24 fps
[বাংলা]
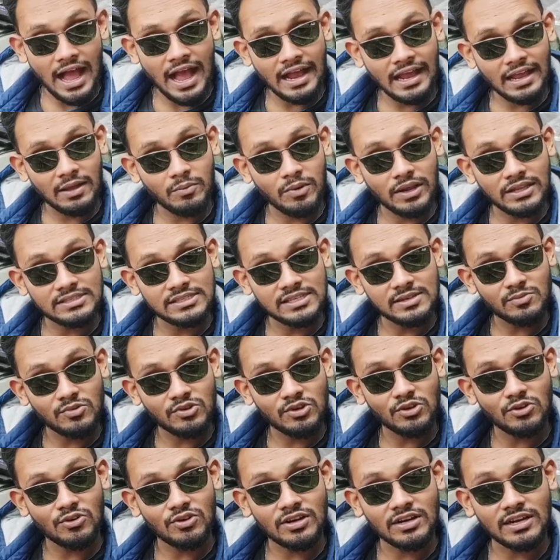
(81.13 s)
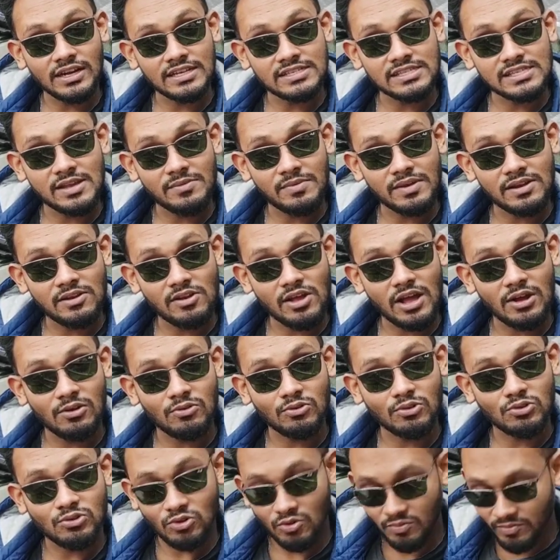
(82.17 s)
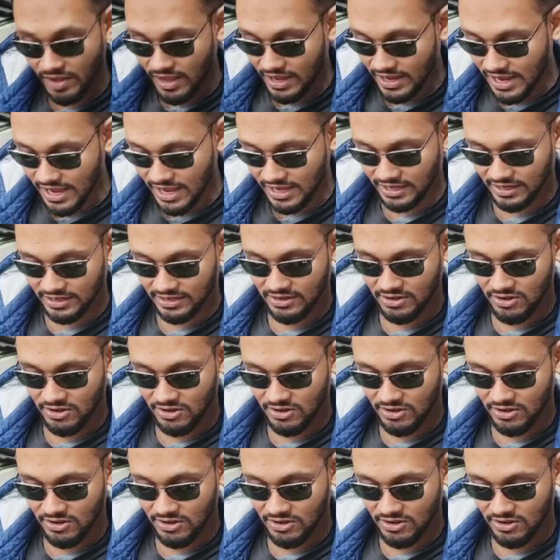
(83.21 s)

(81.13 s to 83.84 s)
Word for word: আগে মাইসে মনে করেন এই সেভেল ঘুরতো মাগার